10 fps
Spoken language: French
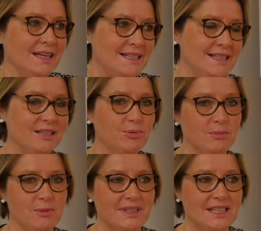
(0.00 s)
s'il a des
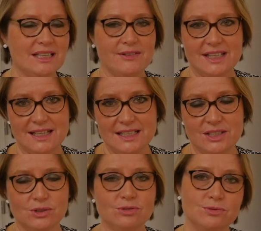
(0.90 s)
problématiques avec des
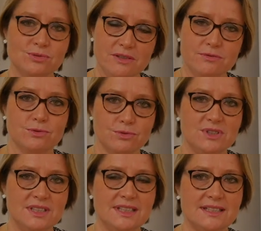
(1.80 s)
clients, on a
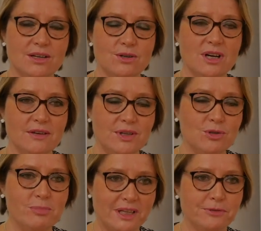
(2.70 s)
aussi des accords avec
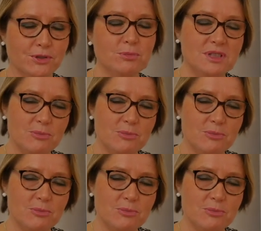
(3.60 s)
une plateforme